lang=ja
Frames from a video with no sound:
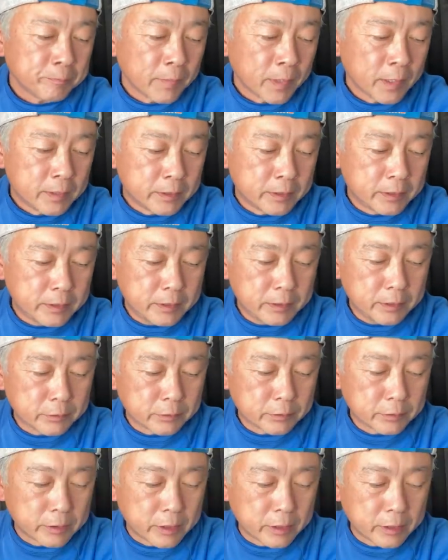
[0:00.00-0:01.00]
えっ、ー、
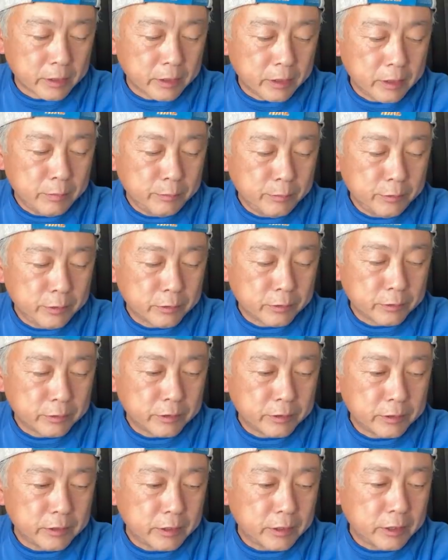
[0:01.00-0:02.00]
とね、
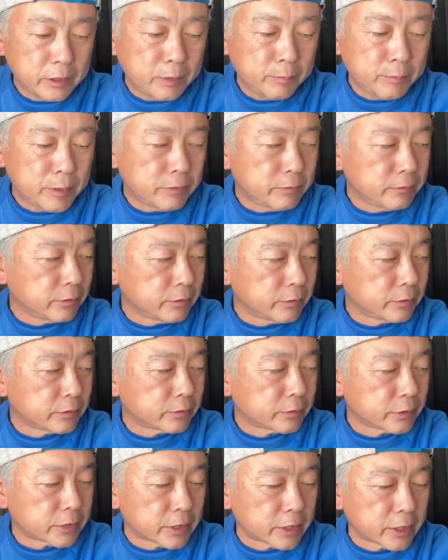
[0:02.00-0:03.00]
M42
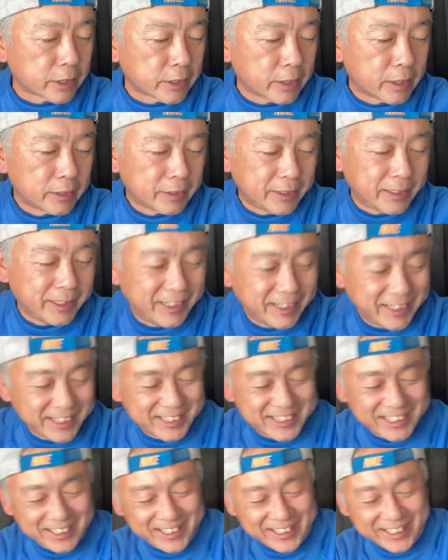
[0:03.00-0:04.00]
マウントじゃないや。えー、
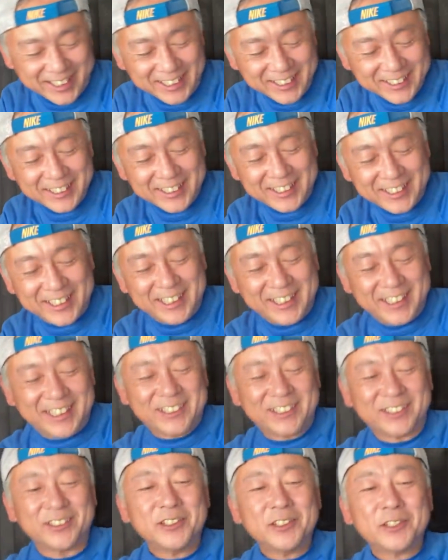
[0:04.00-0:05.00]
じゃないや。
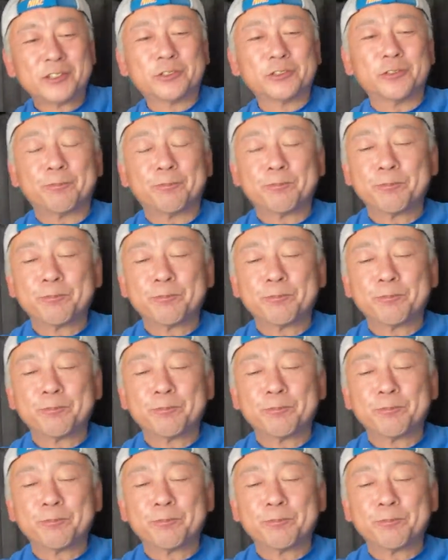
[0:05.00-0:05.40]
えっ、ー、と、この